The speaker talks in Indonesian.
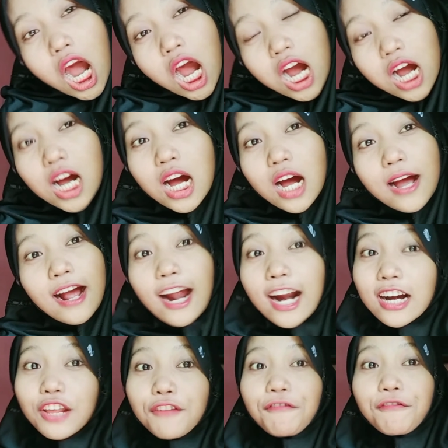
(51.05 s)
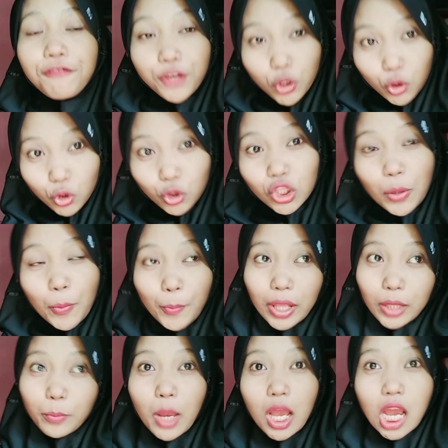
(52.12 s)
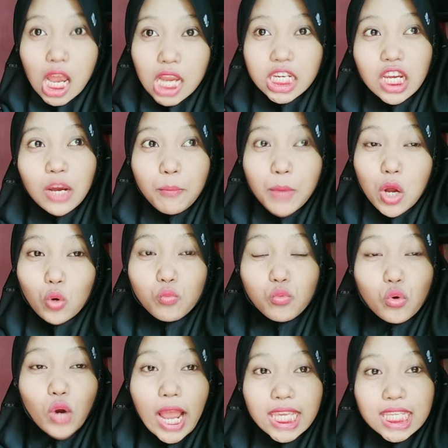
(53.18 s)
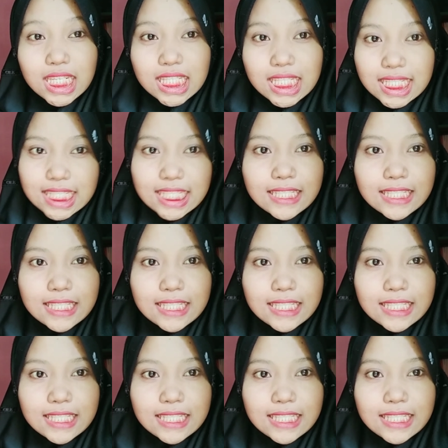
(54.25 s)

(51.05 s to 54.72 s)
uh, nge-review tempat makan yang baru buka ini